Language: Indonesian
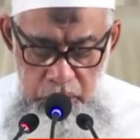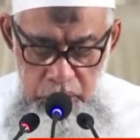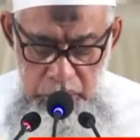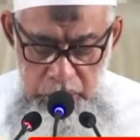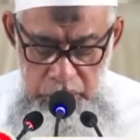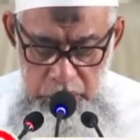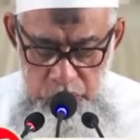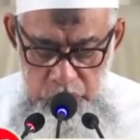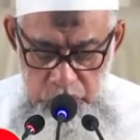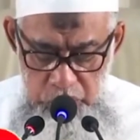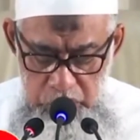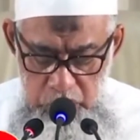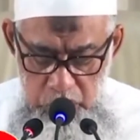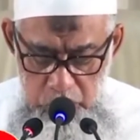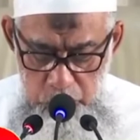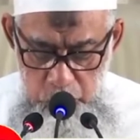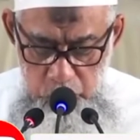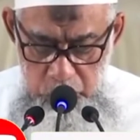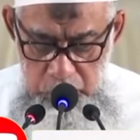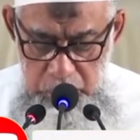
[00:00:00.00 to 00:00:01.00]
ini yang
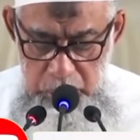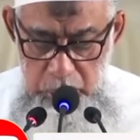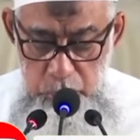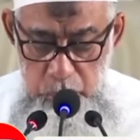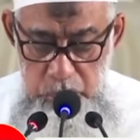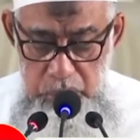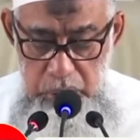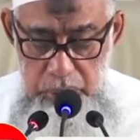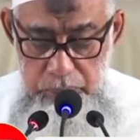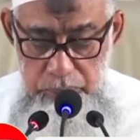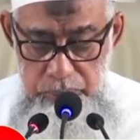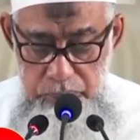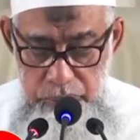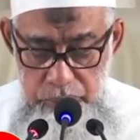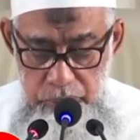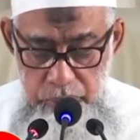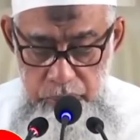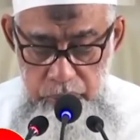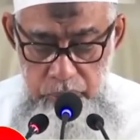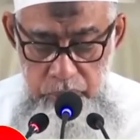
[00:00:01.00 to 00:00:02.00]
sahih Bukhari dan Muslim
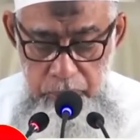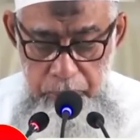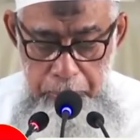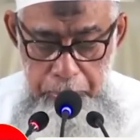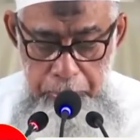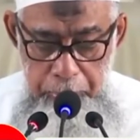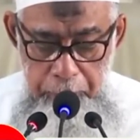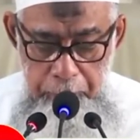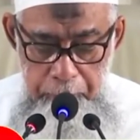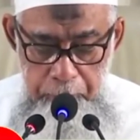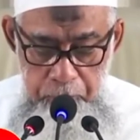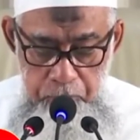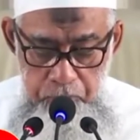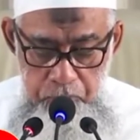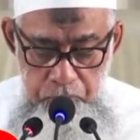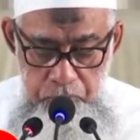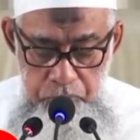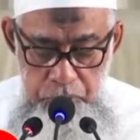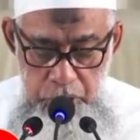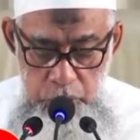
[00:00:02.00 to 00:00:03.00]

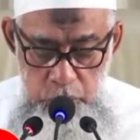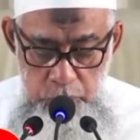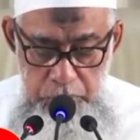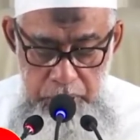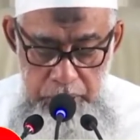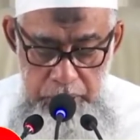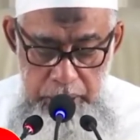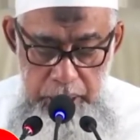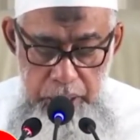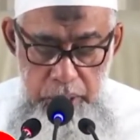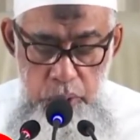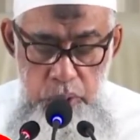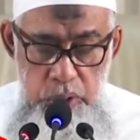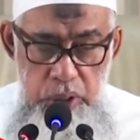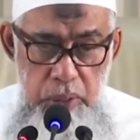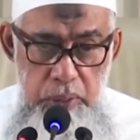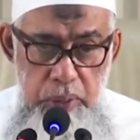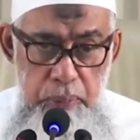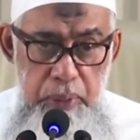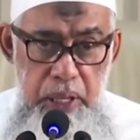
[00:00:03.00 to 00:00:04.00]
dan perhatikan
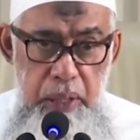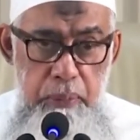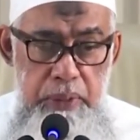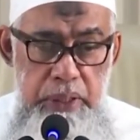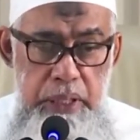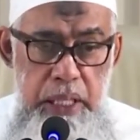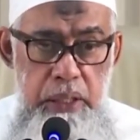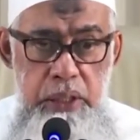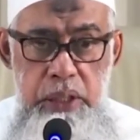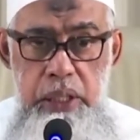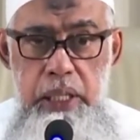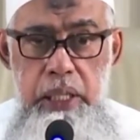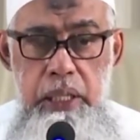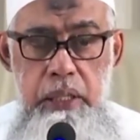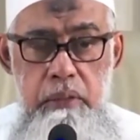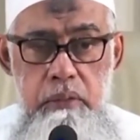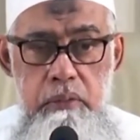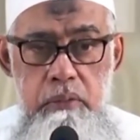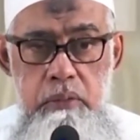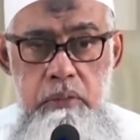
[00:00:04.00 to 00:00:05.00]
dosa yang paling besar
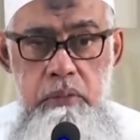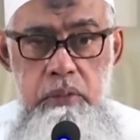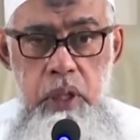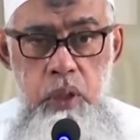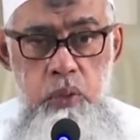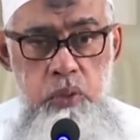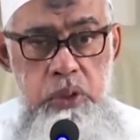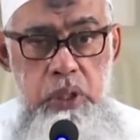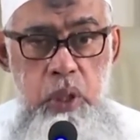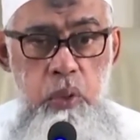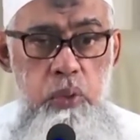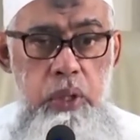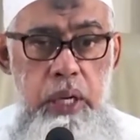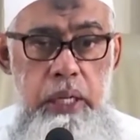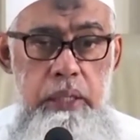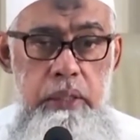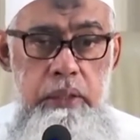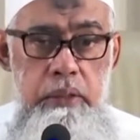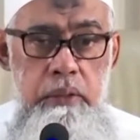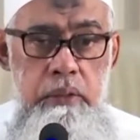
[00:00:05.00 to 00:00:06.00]
syirik harus
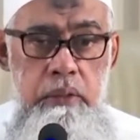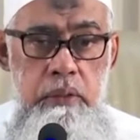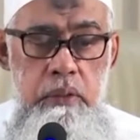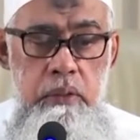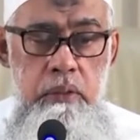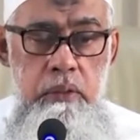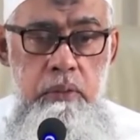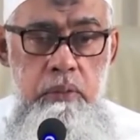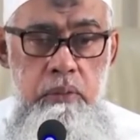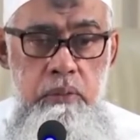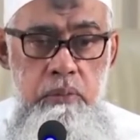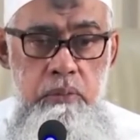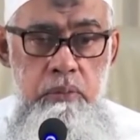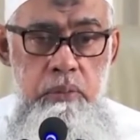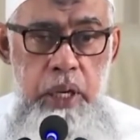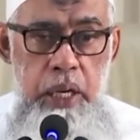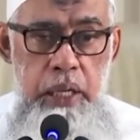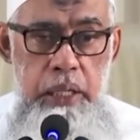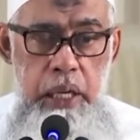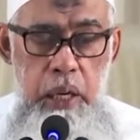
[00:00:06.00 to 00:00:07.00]
dijauhkan
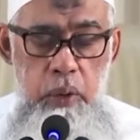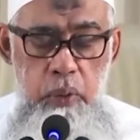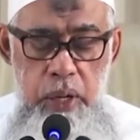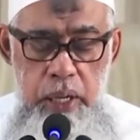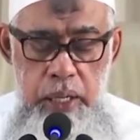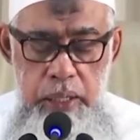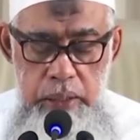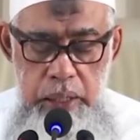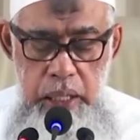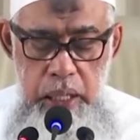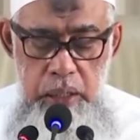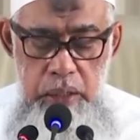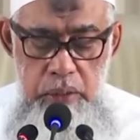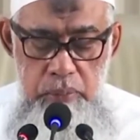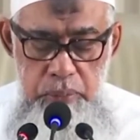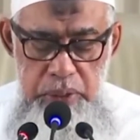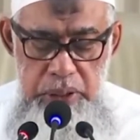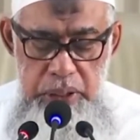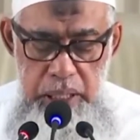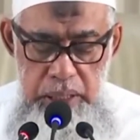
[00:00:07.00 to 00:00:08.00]
maka dakwah
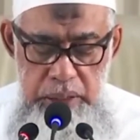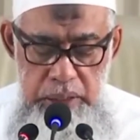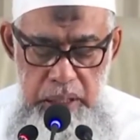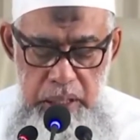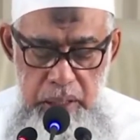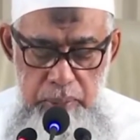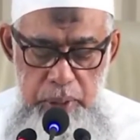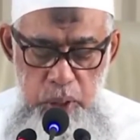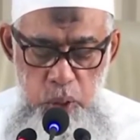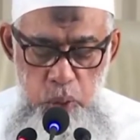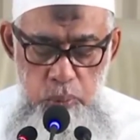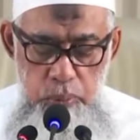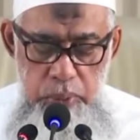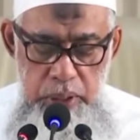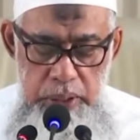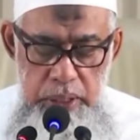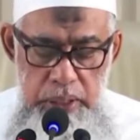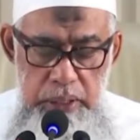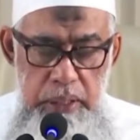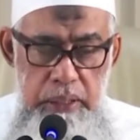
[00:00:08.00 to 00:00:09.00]
kita menjelaskan kepada
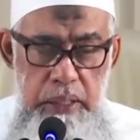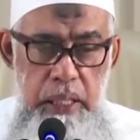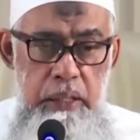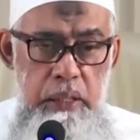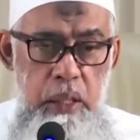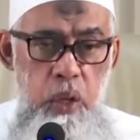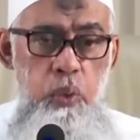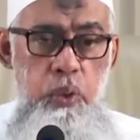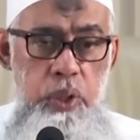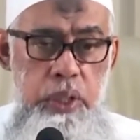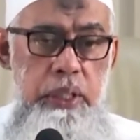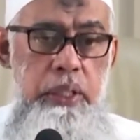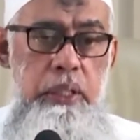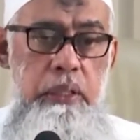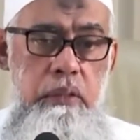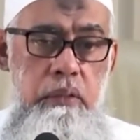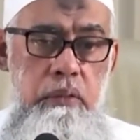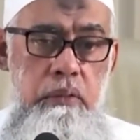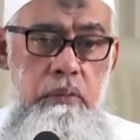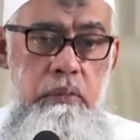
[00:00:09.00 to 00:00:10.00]
umat ini tentang
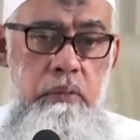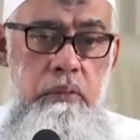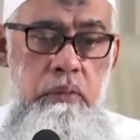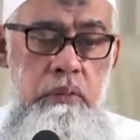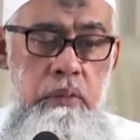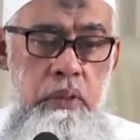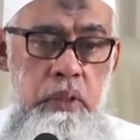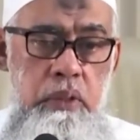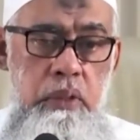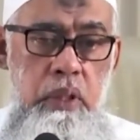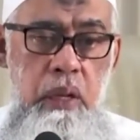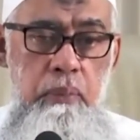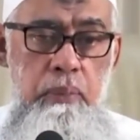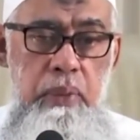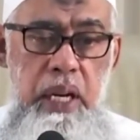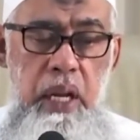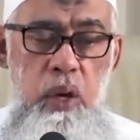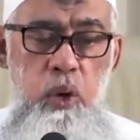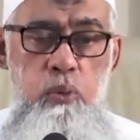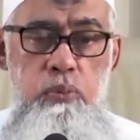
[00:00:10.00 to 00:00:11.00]
tauhid dan
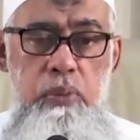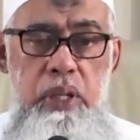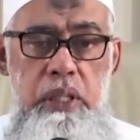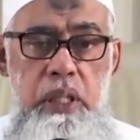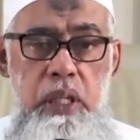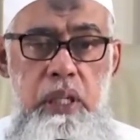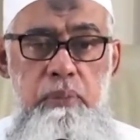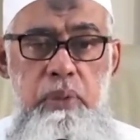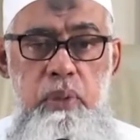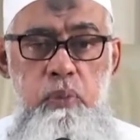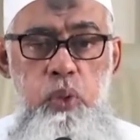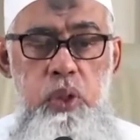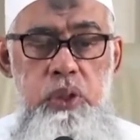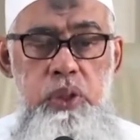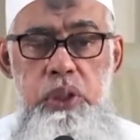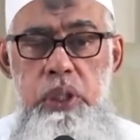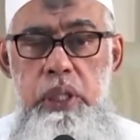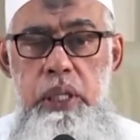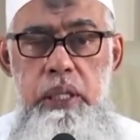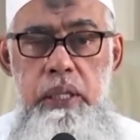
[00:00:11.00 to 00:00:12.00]
merang umat dari
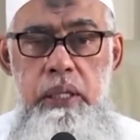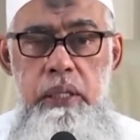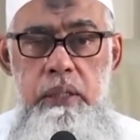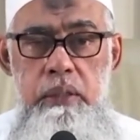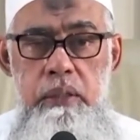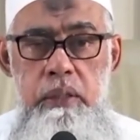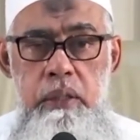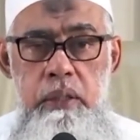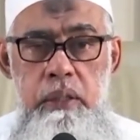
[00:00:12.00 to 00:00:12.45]
berbuat syirik.